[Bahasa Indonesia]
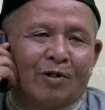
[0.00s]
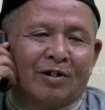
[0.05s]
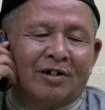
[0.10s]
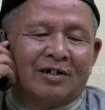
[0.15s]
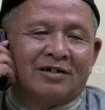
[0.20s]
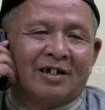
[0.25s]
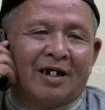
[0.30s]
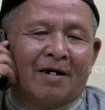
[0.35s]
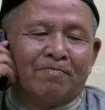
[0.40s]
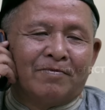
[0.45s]
Gue
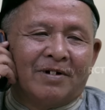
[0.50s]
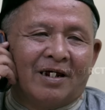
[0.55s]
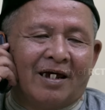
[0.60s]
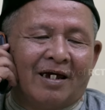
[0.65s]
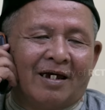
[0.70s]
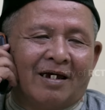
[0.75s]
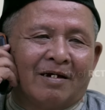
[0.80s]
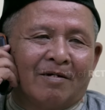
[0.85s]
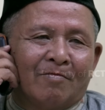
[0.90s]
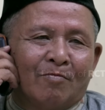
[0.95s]
udah siap
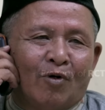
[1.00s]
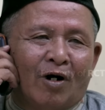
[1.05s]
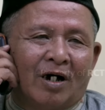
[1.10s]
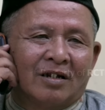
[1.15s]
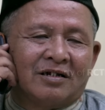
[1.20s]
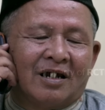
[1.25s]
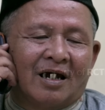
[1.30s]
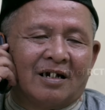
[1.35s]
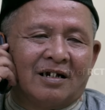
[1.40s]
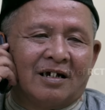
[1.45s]
nih
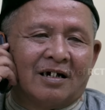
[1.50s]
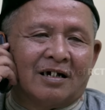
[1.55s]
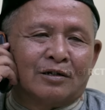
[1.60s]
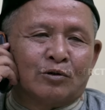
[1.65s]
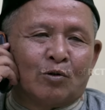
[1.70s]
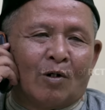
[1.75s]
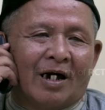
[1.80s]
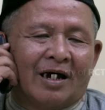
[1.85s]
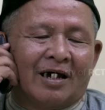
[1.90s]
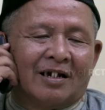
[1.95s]
buat jadi
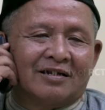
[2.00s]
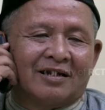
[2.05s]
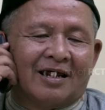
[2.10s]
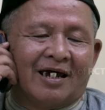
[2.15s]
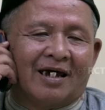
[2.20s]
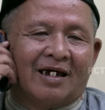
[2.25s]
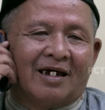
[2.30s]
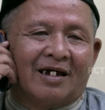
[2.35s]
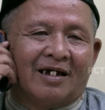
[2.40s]
ketua RT.